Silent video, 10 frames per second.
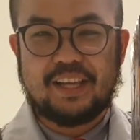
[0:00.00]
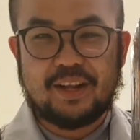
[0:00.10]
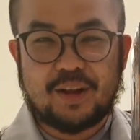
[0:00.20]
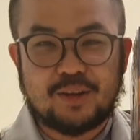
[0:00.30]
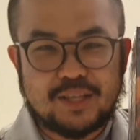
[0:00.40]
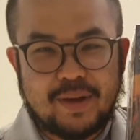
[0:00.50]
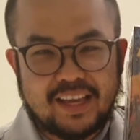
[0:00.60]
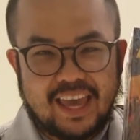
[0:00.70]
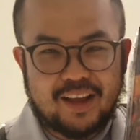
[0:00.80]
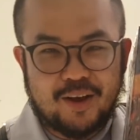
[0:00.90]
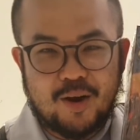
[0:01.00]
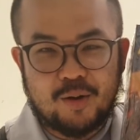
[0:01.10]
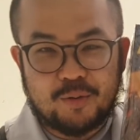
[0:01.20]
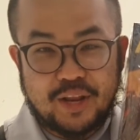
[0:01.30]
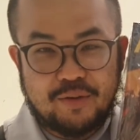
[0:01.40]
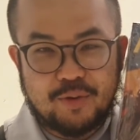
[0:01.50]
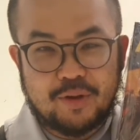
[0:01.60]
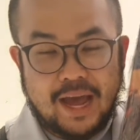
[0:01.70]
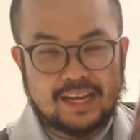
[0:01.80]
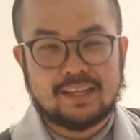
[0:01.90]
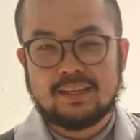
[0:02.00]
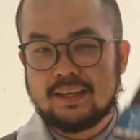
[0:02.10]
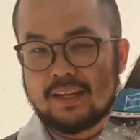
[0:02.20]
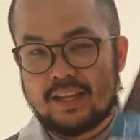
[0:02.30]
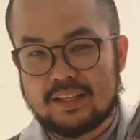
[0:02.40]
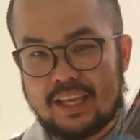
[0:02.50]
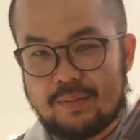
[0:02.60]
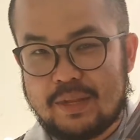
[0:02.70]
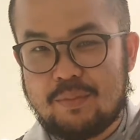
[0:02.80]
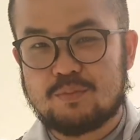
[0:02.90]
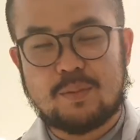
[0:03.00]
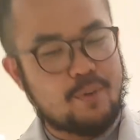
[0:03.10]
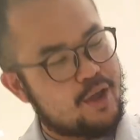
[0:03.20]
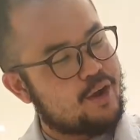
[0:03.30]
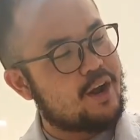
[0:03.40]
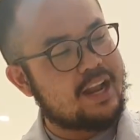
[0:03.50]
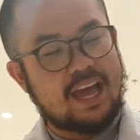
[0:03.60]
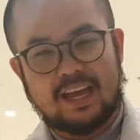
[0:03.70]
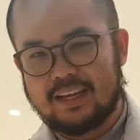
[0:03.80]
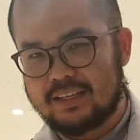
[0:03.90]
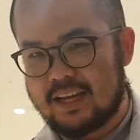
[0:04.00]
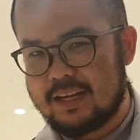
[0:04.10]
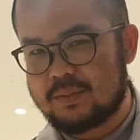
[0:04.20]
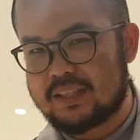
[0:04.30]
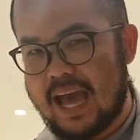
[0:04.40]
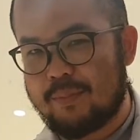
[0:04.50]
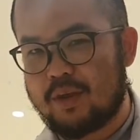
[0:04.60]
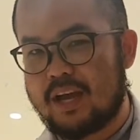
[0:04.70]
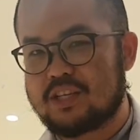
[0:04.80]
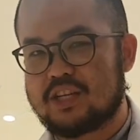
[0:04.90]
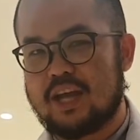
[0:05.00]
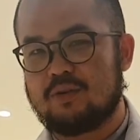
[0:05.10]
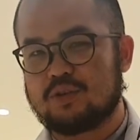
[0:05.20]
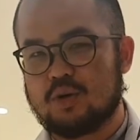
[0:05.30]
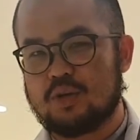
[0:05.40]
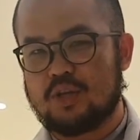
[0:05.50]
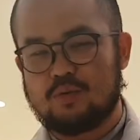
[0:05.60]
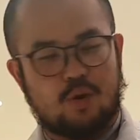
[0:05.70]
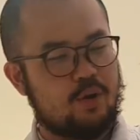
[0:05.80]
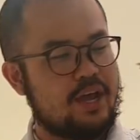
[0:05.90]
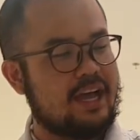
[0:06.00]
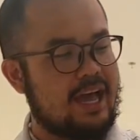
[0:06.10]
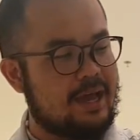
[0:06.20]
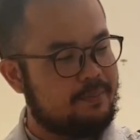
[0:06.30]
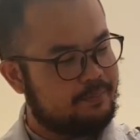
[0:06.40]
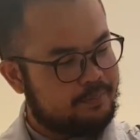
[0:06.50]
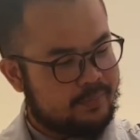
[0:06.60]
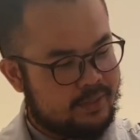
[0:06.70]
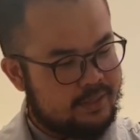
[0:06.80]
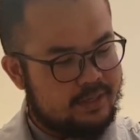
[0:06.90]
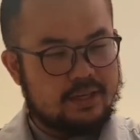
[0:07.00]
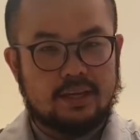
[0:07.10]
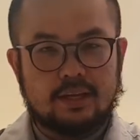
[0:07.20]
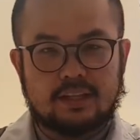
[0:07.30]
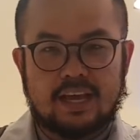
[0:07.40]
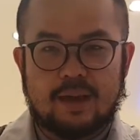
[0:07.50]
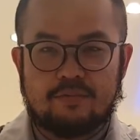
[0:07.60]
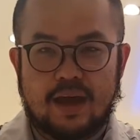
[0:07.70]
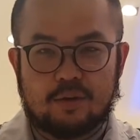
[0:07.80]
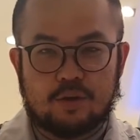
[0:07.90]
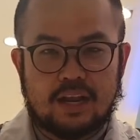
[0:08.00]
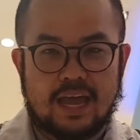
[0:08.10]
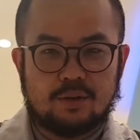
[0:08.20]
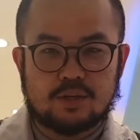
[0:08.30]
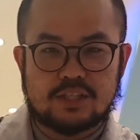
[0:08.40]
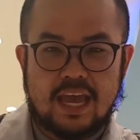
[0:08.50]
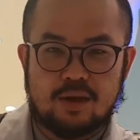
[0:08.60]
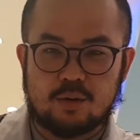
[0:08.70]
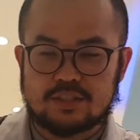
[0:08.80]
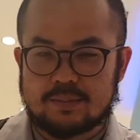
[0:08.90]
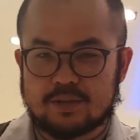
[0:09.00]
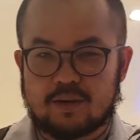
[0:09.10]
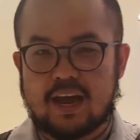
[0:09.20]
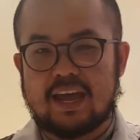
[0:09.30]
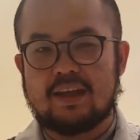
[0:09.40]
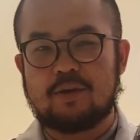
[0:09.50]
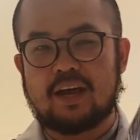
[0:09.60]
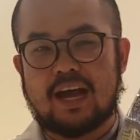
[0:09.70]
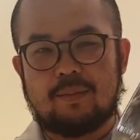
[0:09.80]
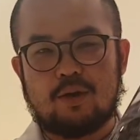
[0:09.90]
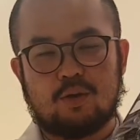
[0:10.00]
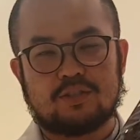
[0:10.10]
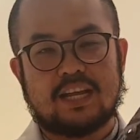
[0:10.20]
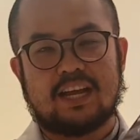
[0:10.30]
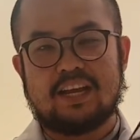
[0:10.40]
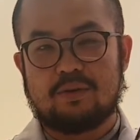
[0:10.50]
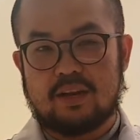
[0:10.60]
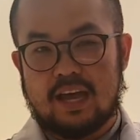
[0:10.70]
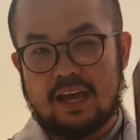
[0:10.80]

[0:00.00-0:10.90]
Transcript: นนี้เราจะมาแกะกล่องรีวิวกันเดี๋ยวเทปนี้ผมจะปล่อยก่อนนะอย่าลืมติดตามด้วยนะ Channel The Ton Hero นะครับฝากกดไลค์กดแชร์กด Subscribe ด้วยนะครับแล้วกดสั่นกระดิ่งด้วย